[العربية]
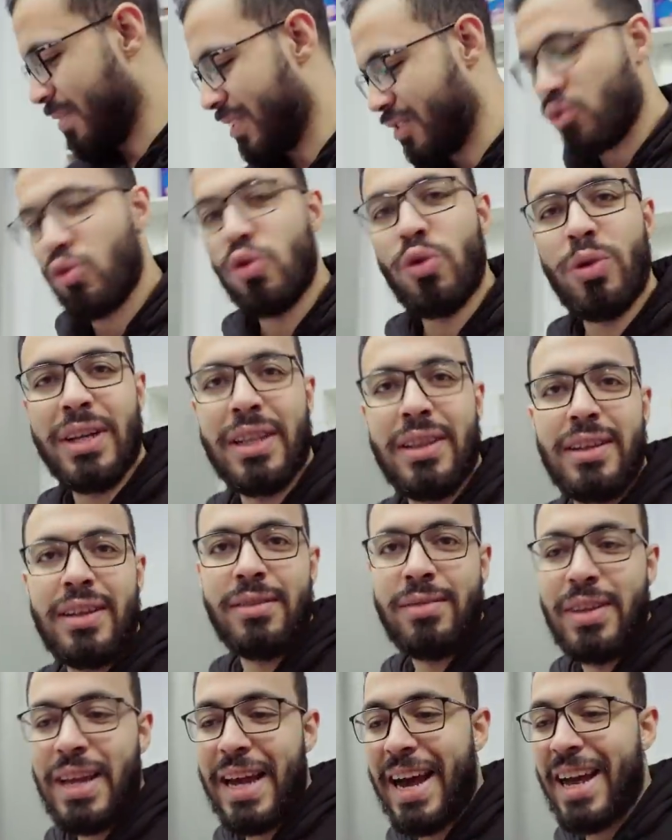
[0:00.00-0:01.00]
مزنوق
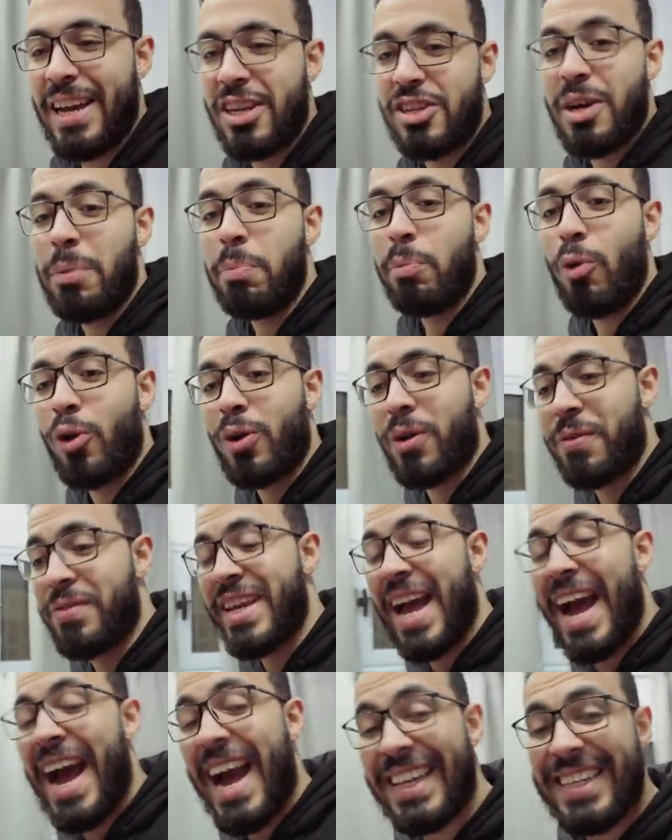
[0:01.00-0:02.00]
جدا علشان بكره
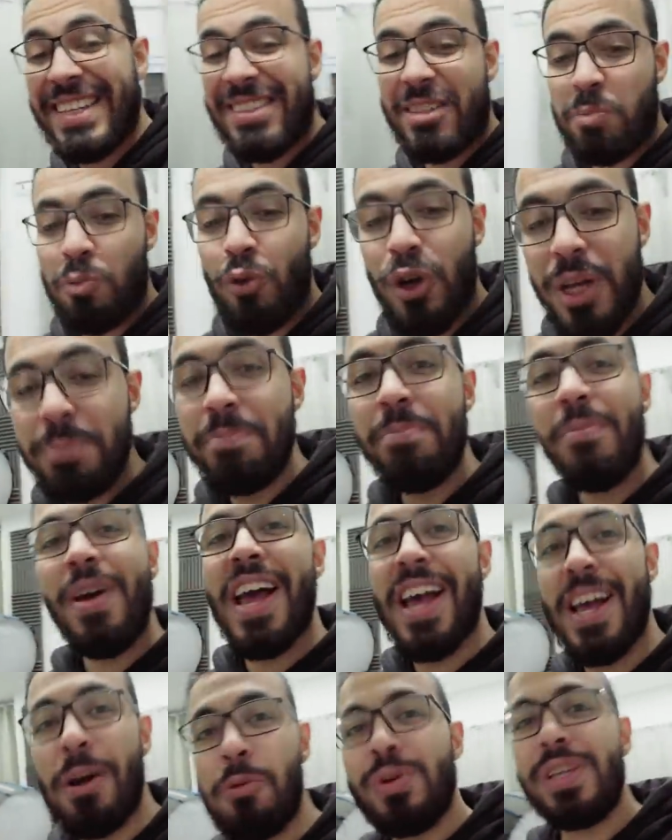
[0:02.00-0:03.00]
في حدث مهم
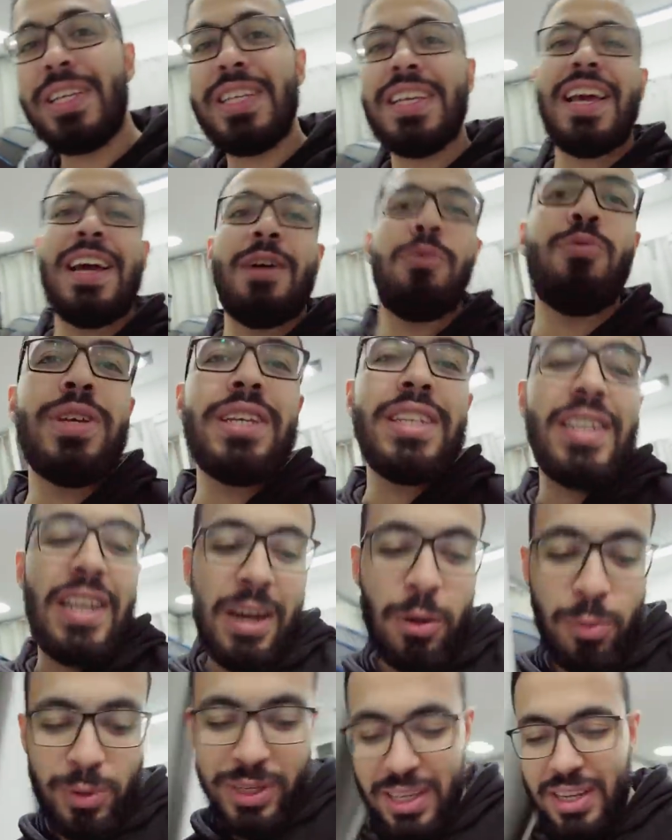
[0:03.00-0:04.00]
قوي قوي
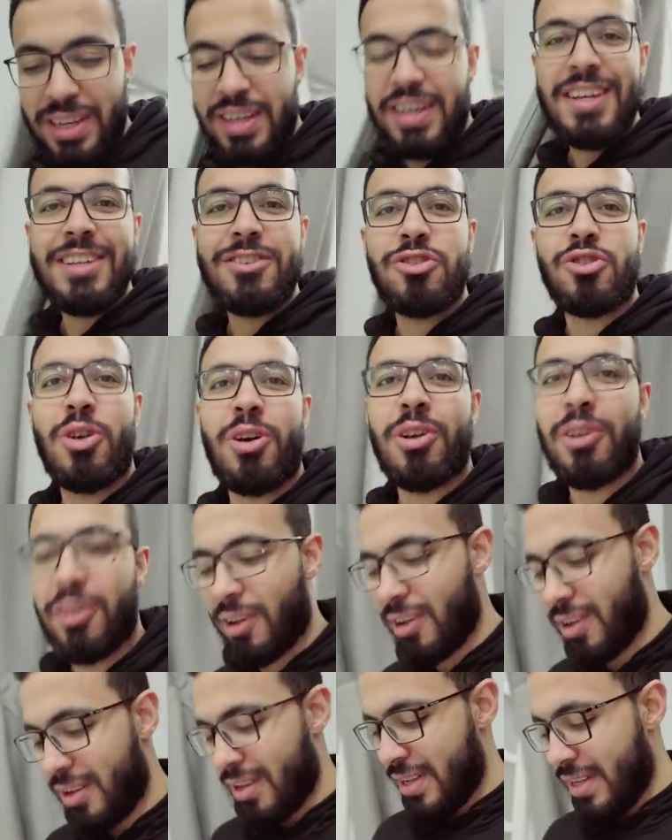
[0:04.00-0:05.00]
قوي ان شاء
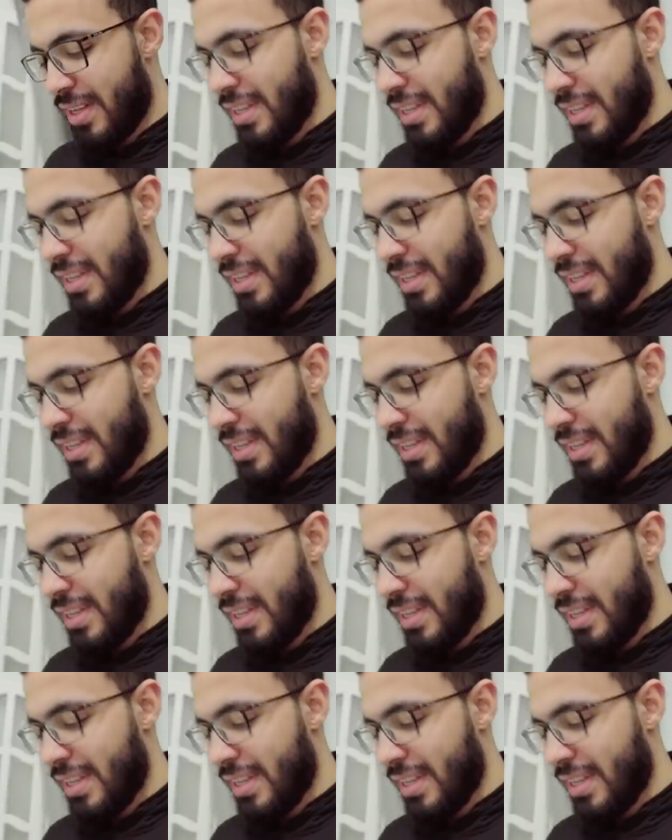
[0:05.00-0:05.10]
الله